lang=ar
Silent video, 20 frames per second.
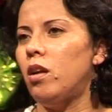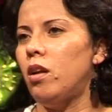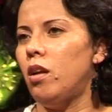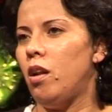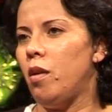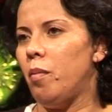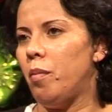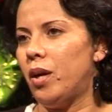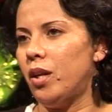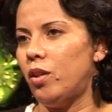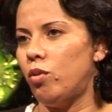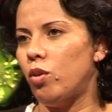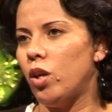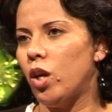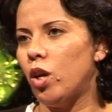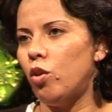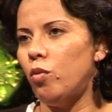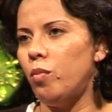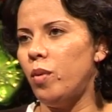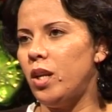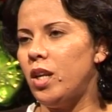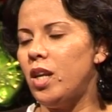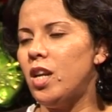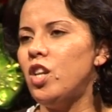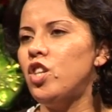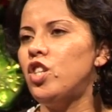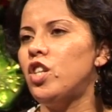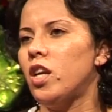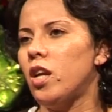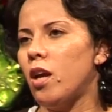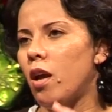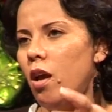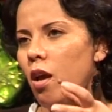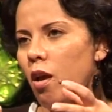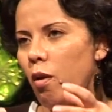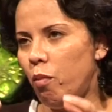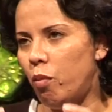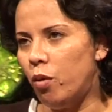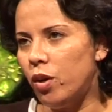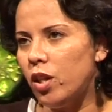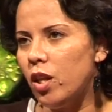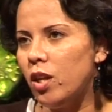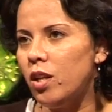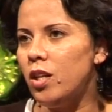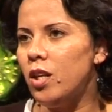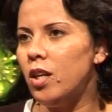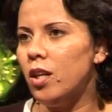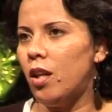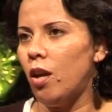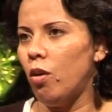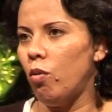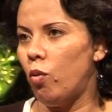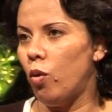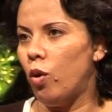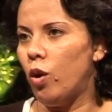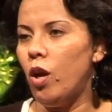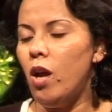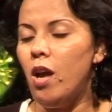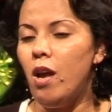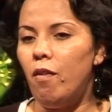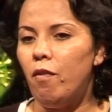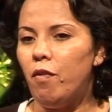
الامبراطوريه الرومانيه اللي جايه بوثنيتها وكل نعم.